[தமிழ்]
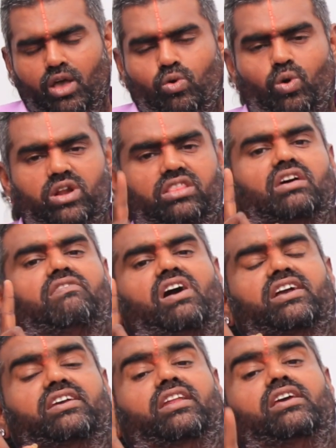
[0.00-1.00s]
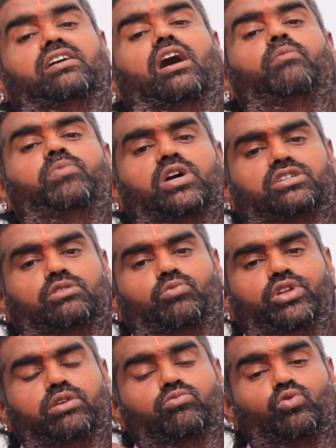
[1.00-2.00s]
கொடுத்த வாக்கினை காப்பாற்ற
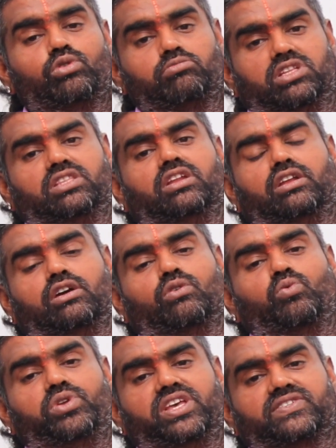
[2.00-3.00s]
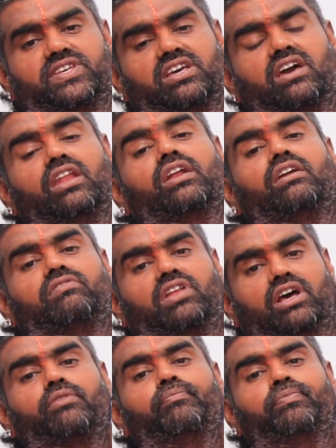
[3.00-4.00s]
முடியும் குடும்பத்தில் இருக்கக்கூடிய சிக்கல்கள்
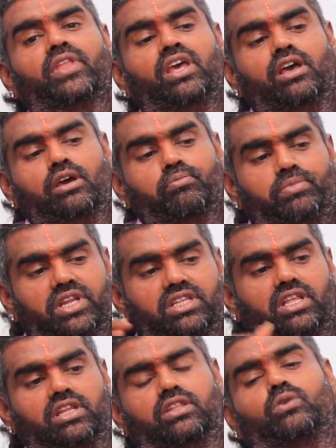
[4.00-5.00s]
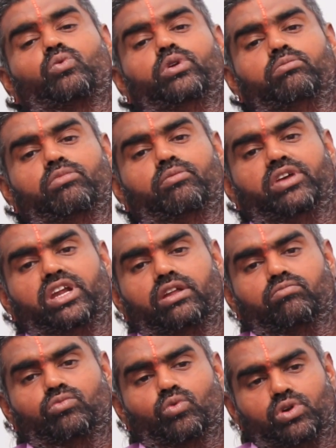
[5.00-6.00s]
விலகும் பிரிந்திருந்த குடும்பம்
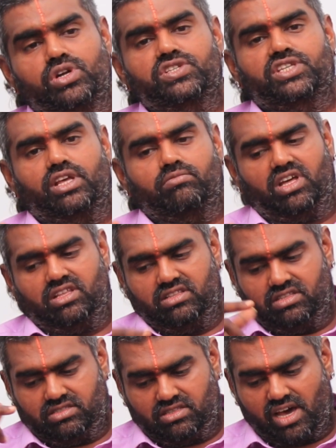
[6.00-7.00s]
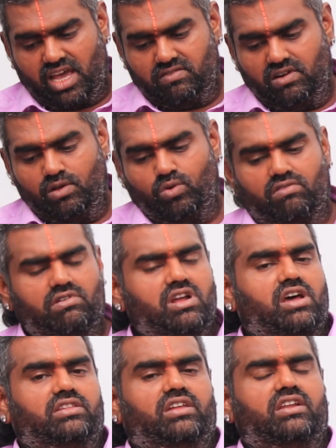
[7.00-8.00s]
மீண்டும் ஒன்று சேரும் அது தாய் வழி
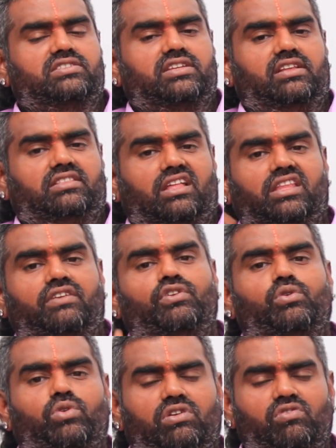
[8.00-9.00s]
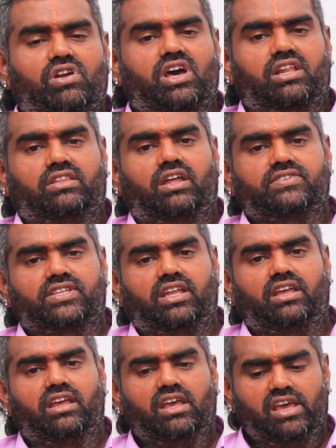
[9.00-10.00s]
உறவுகளாக இருந்தாலும் சரி தந்தை வழி உறவுகளாக இருந்தாலும்
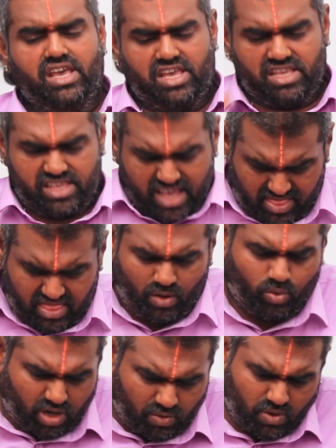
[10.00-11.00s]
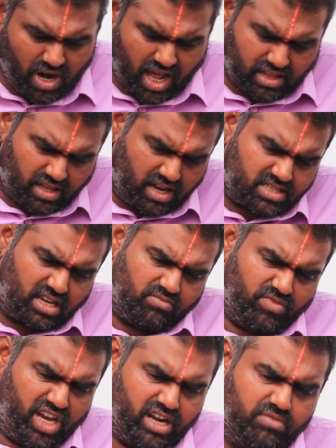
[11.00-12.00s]
சரி எந்த உறவுகளாக இருந்தாலும் சரி
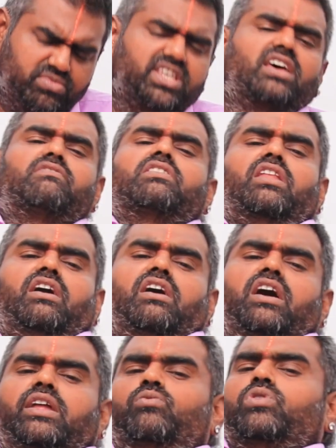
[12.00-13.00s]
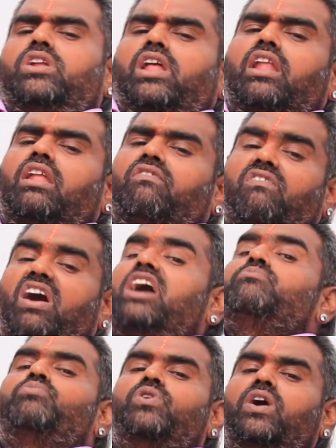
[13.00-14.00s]
மீண்டும் சேர்வதற்கான ஒரு நல்ல
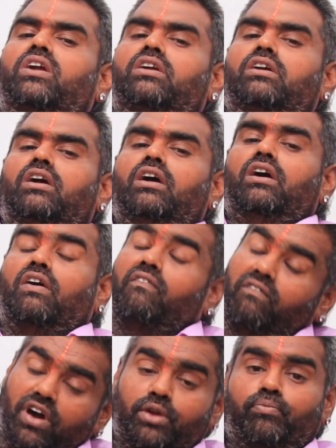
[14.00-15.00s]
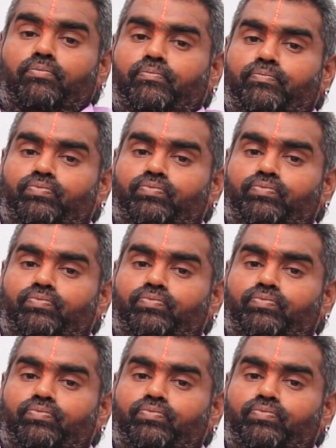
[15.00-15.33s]
வாய்ப்புகள் வரும்